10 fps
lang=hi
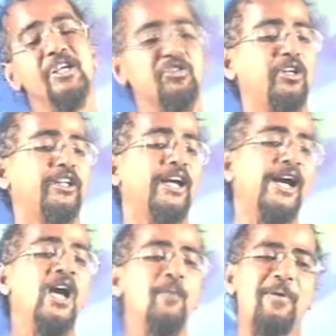
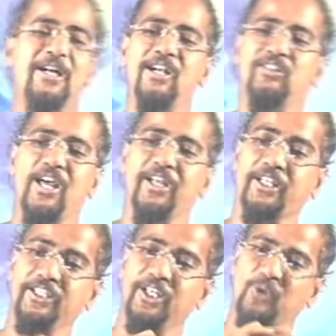इसलिए पकड़ता
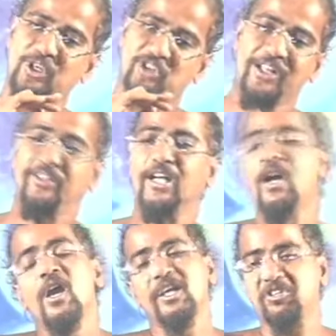नहीं है कोई
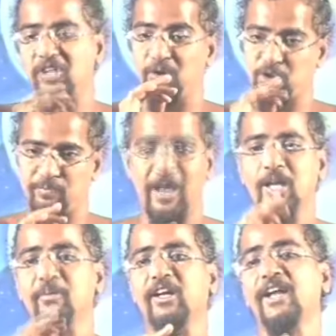संत इसलिए उस
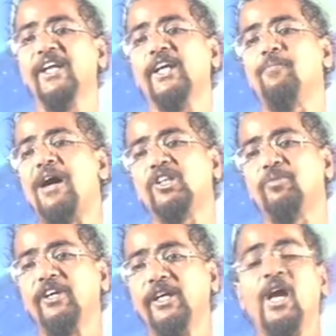महल में रहने के बाद
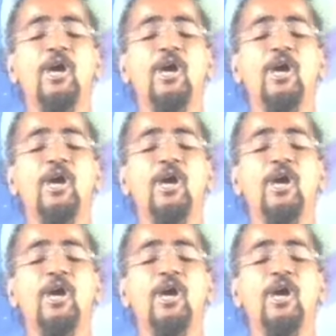भी